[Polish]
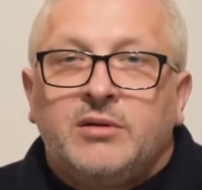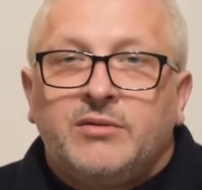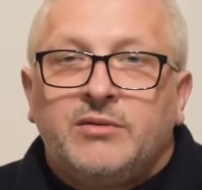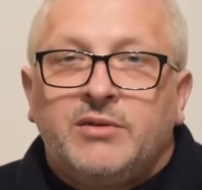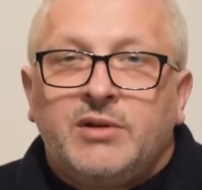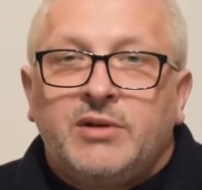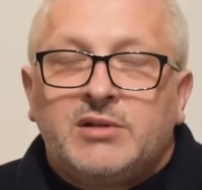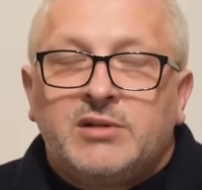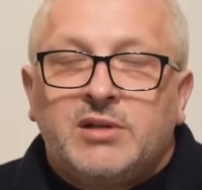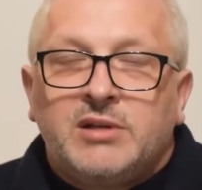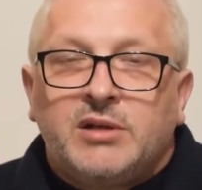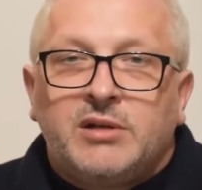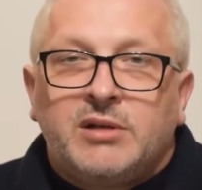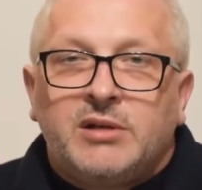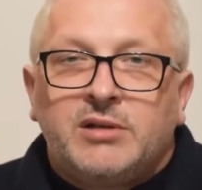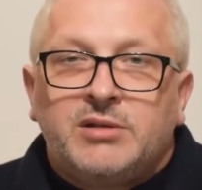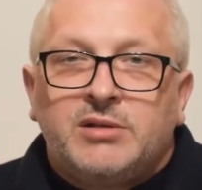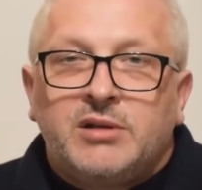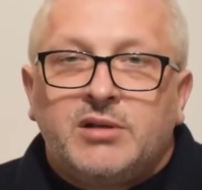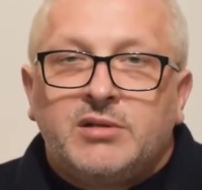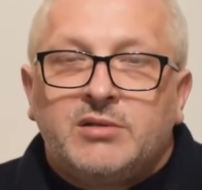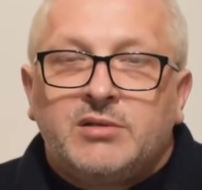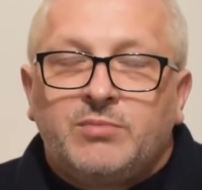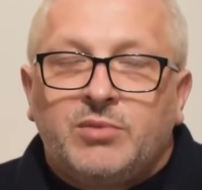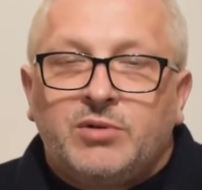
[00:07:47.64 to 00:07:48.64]
w
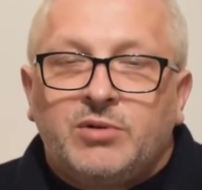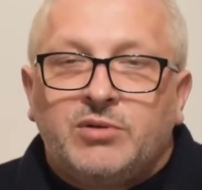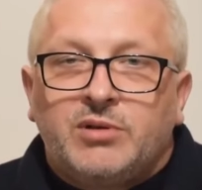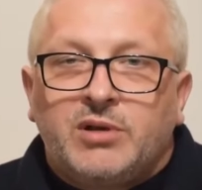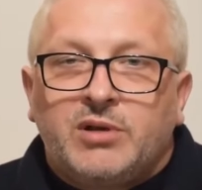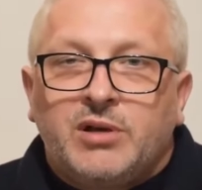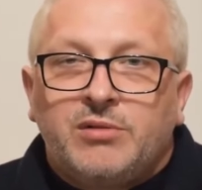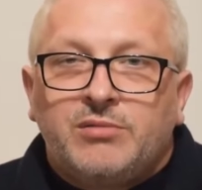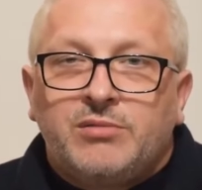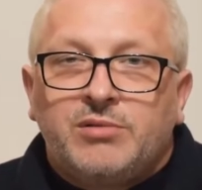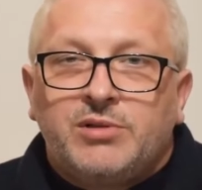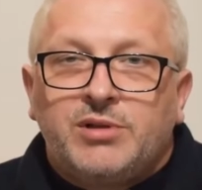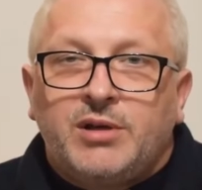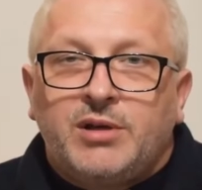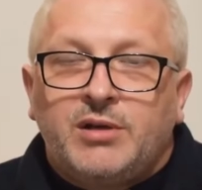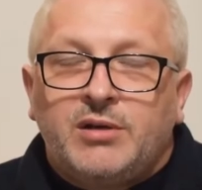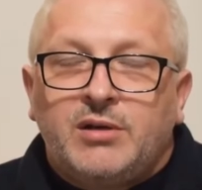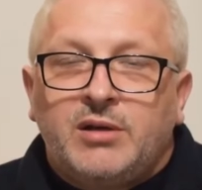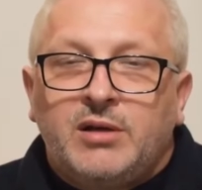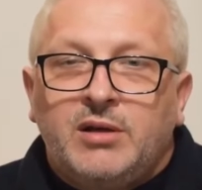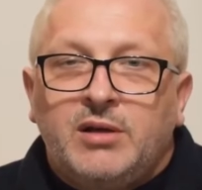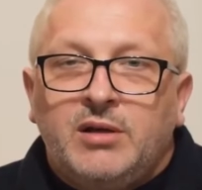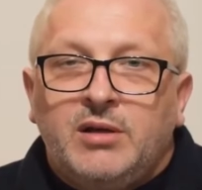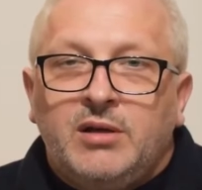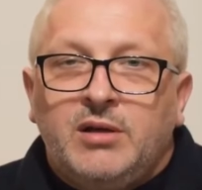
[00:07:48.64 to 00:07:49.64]
Nazarecie spotkał się
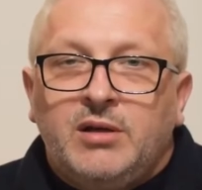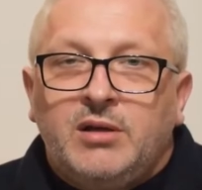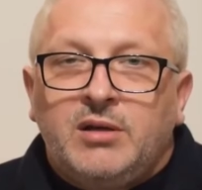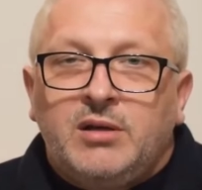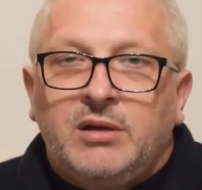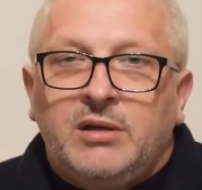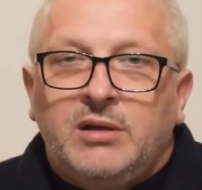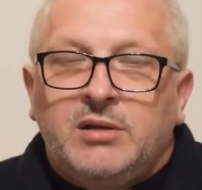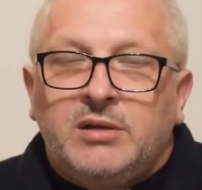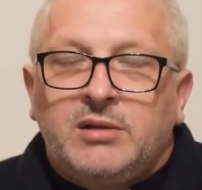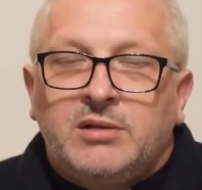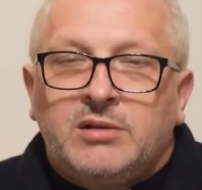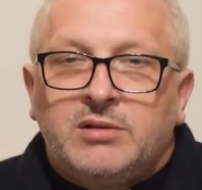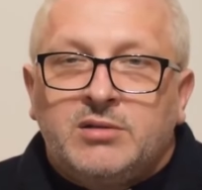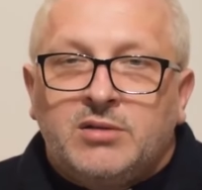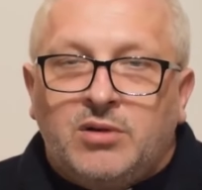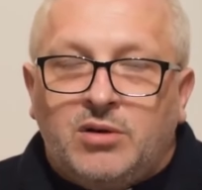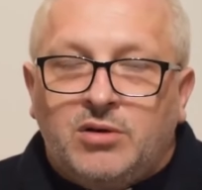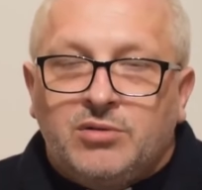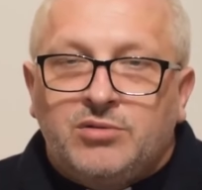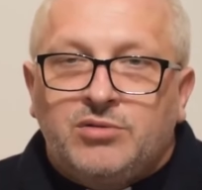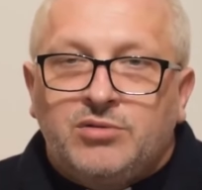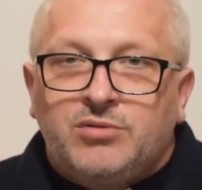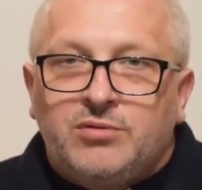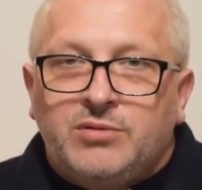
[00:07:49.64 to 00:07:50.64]
z
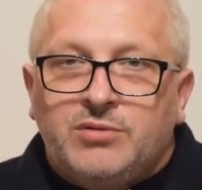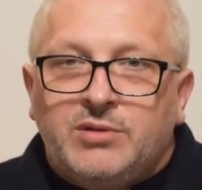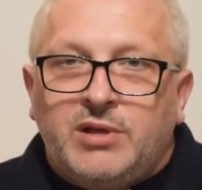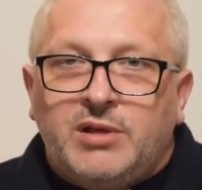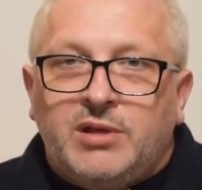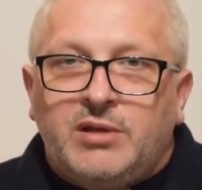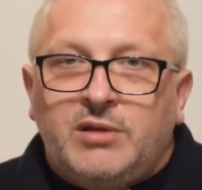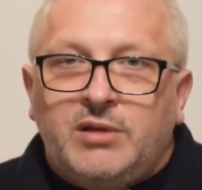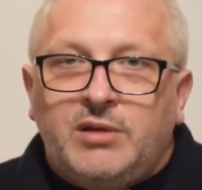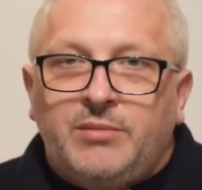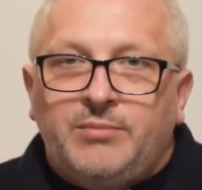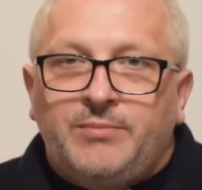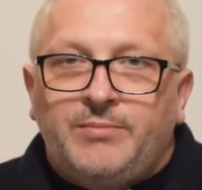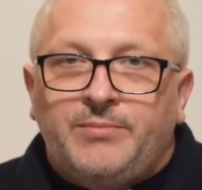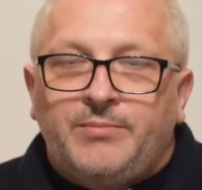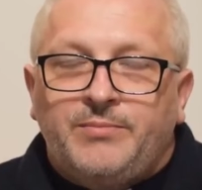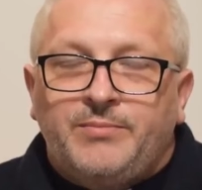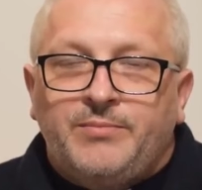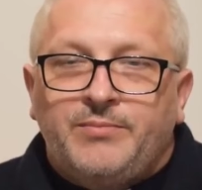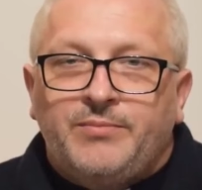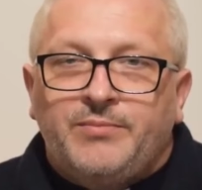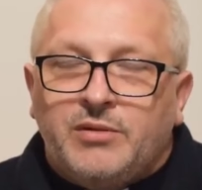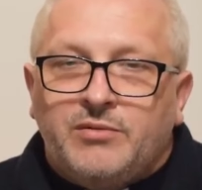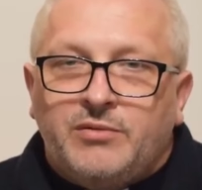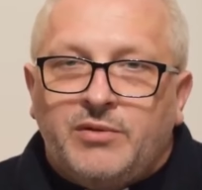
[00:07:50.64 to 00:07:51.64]
odrzuceniem
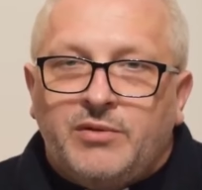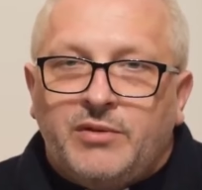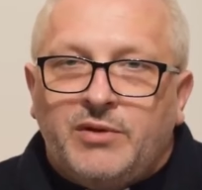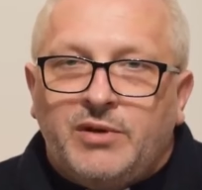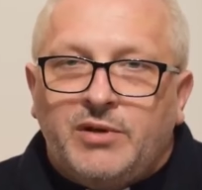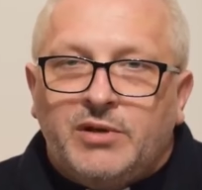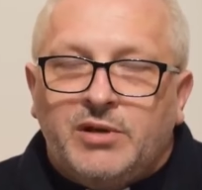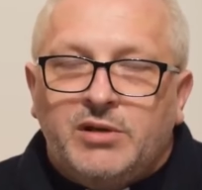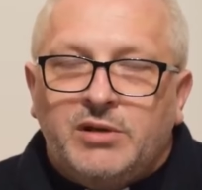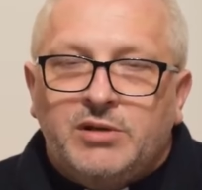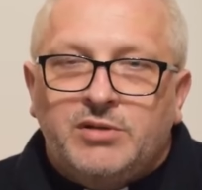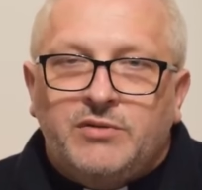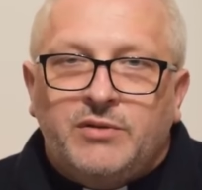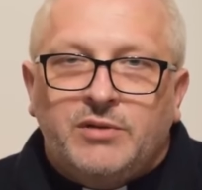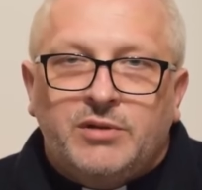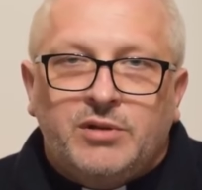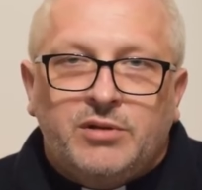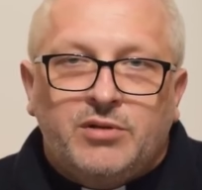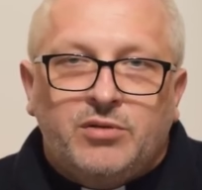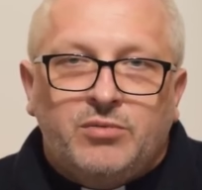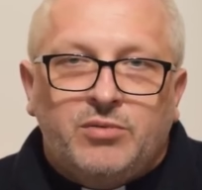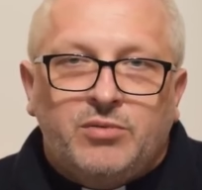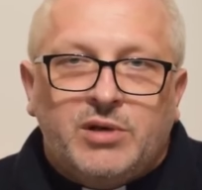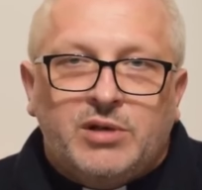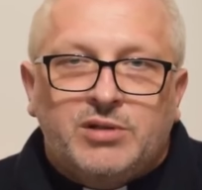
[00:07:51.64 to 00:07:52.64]
w Ewangelii
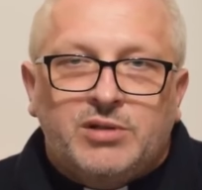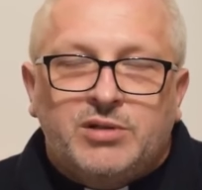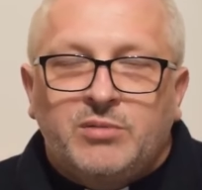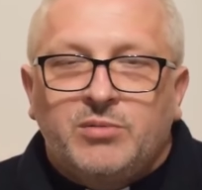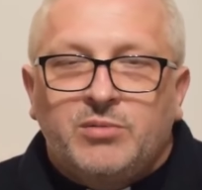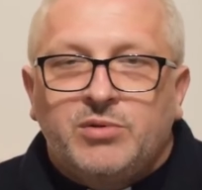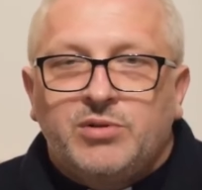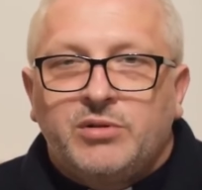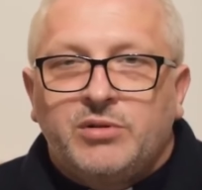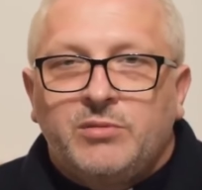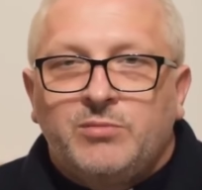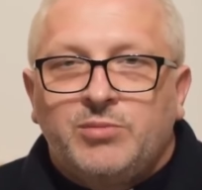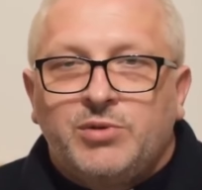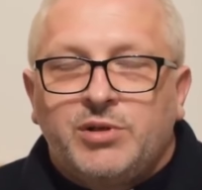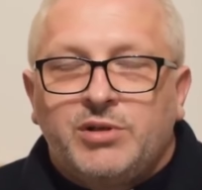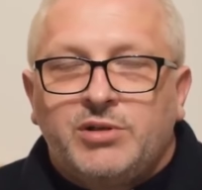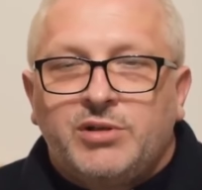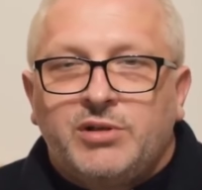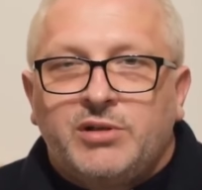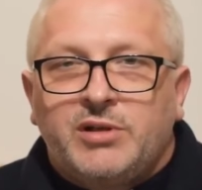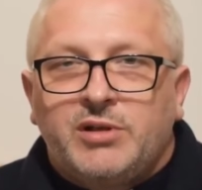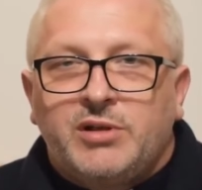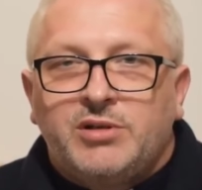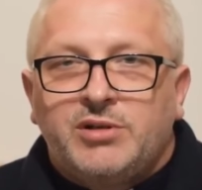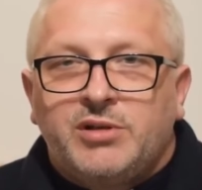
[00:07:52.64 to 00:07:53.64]
Świętego Łukasza możemy
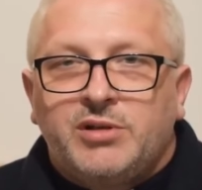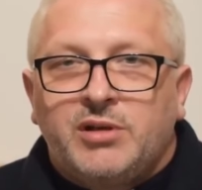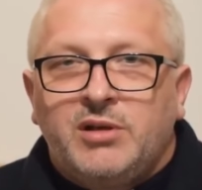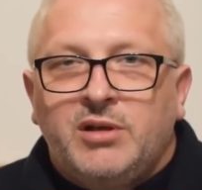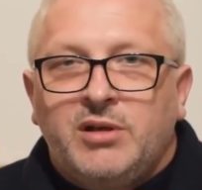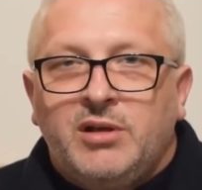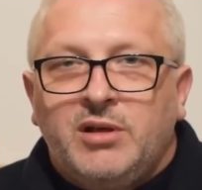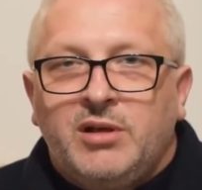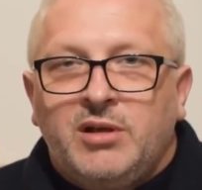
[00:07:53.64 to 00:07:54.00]
przeczytać, że